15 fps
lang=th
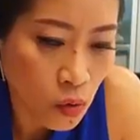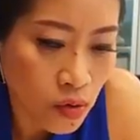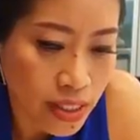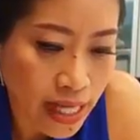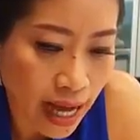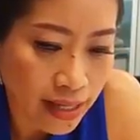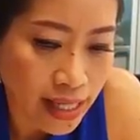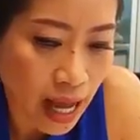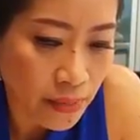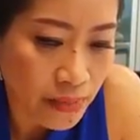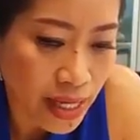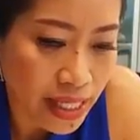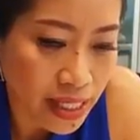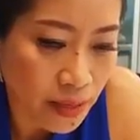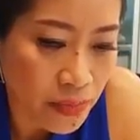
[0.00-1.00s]
รู้จักสา
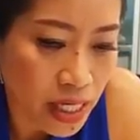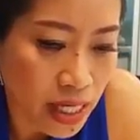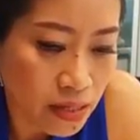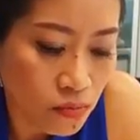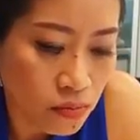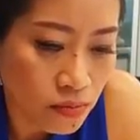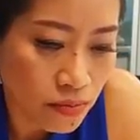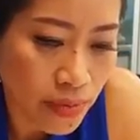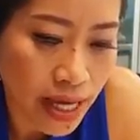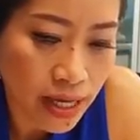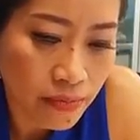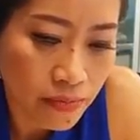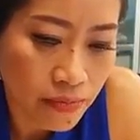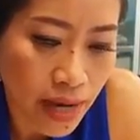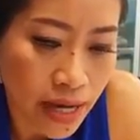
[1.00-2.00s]
มัญสำนึกไม่
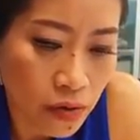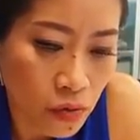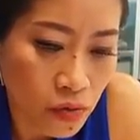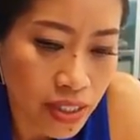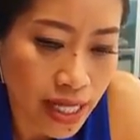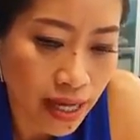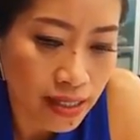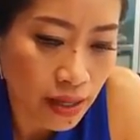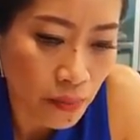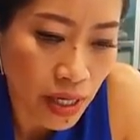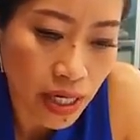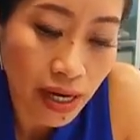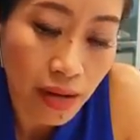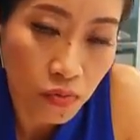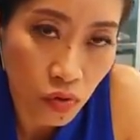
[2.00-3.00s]
ไม่รู้จัก
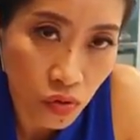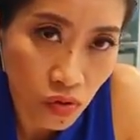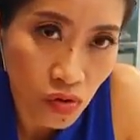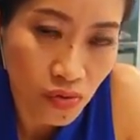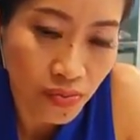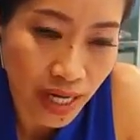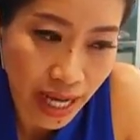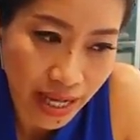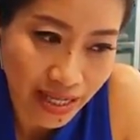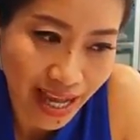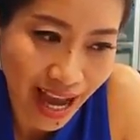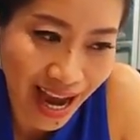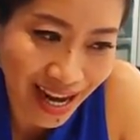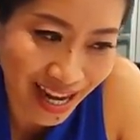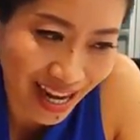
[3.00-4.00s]
สำนึกในบุญคุณประเทศ
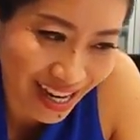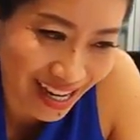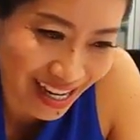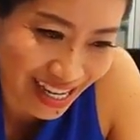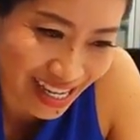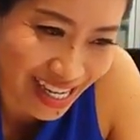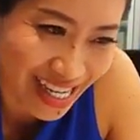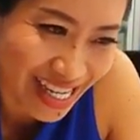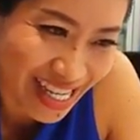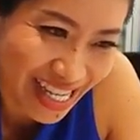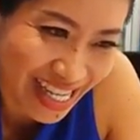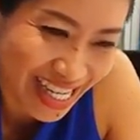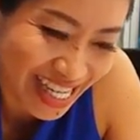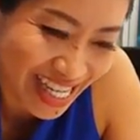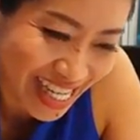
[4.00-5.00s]
ชาติเลยหรือ
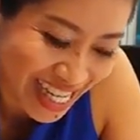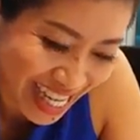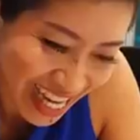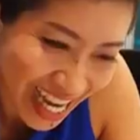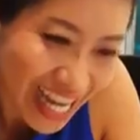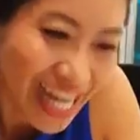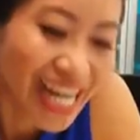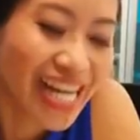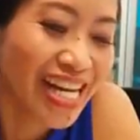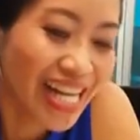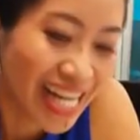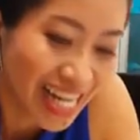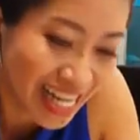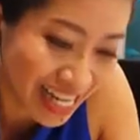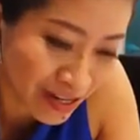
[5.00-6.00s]
อันนี้
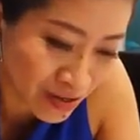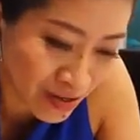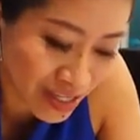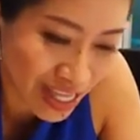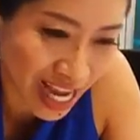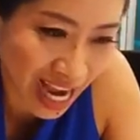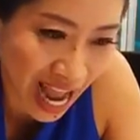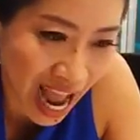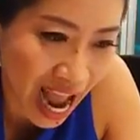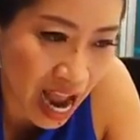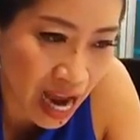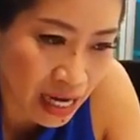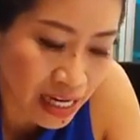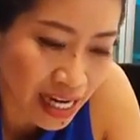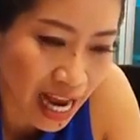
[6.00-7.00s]
ทีนิวส์นะคะ
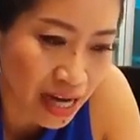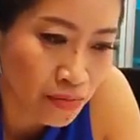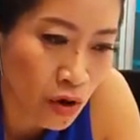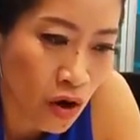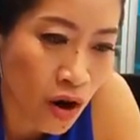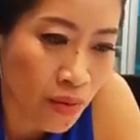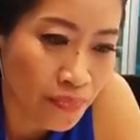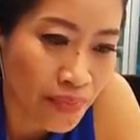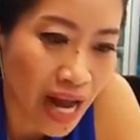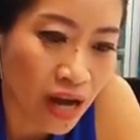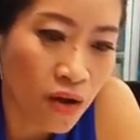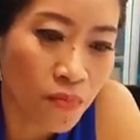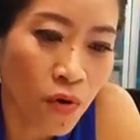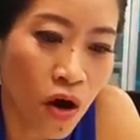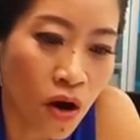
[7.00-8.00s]
อ่านการพอหอมปาก
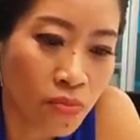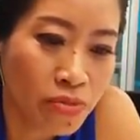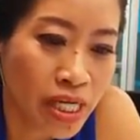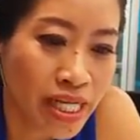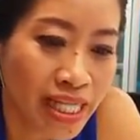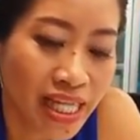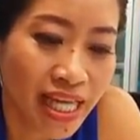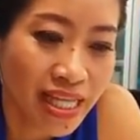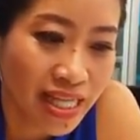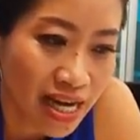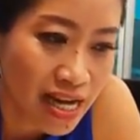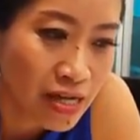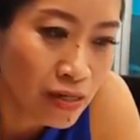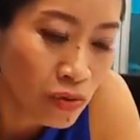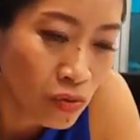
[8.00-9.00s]
หอมคอเพื่อที่จะ
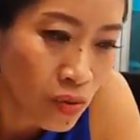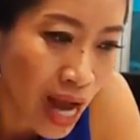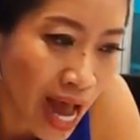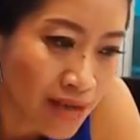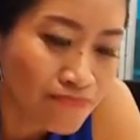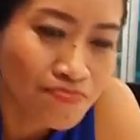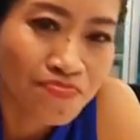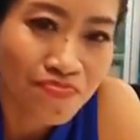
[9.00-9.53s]
ได้รู้ว่า